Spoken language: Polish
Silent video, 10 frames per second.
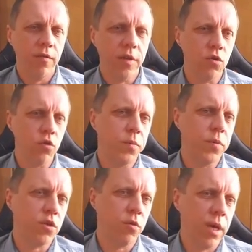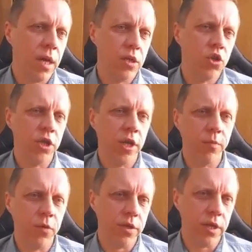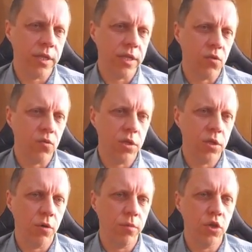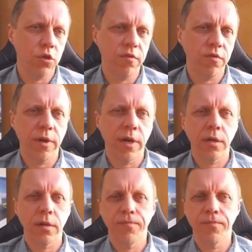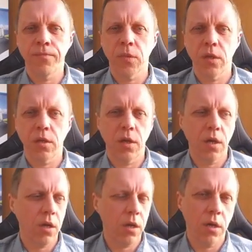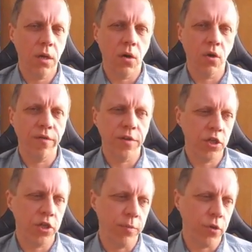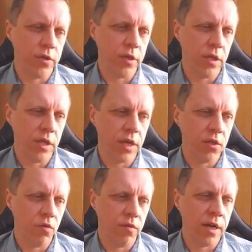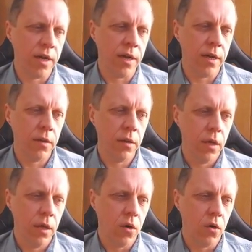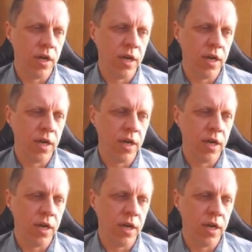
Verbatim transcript: Więc zróbmy sobie 4 piąte etatu, czyli obniżmy wymiar mm, o 20%. I teraz uwaga, od